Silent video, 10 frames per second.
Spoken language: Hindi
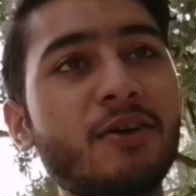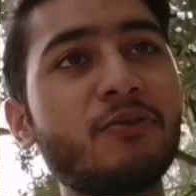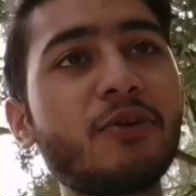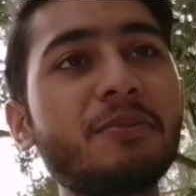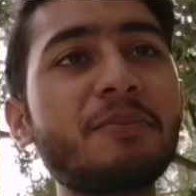दें
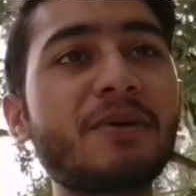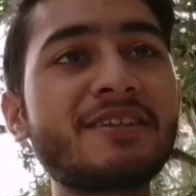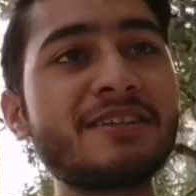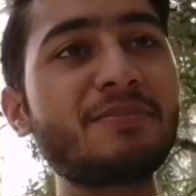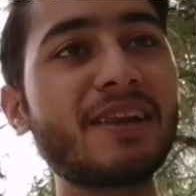वो
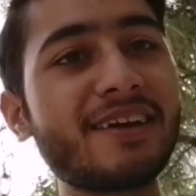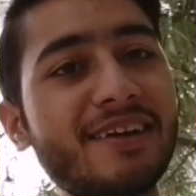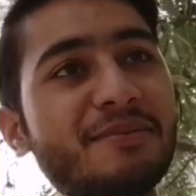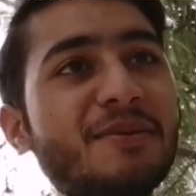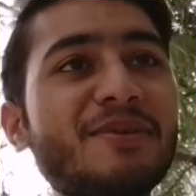भी पर्ची
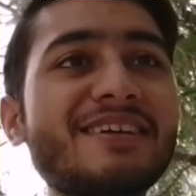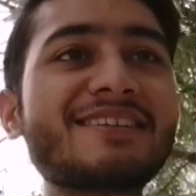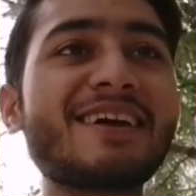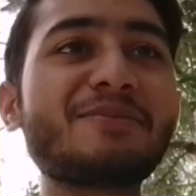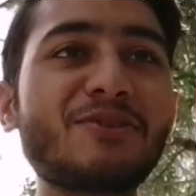पे लिख के हमें
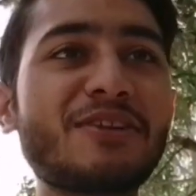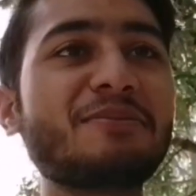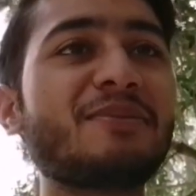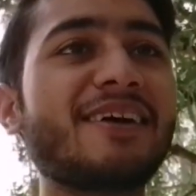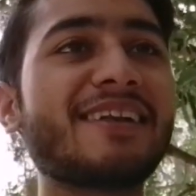भेज दें हम
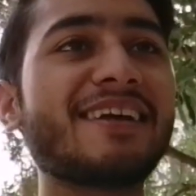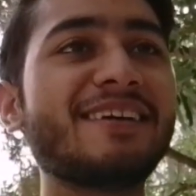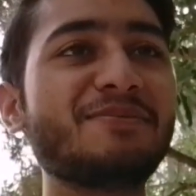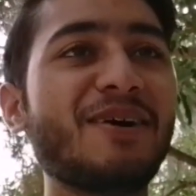उनकी हाँ। मांग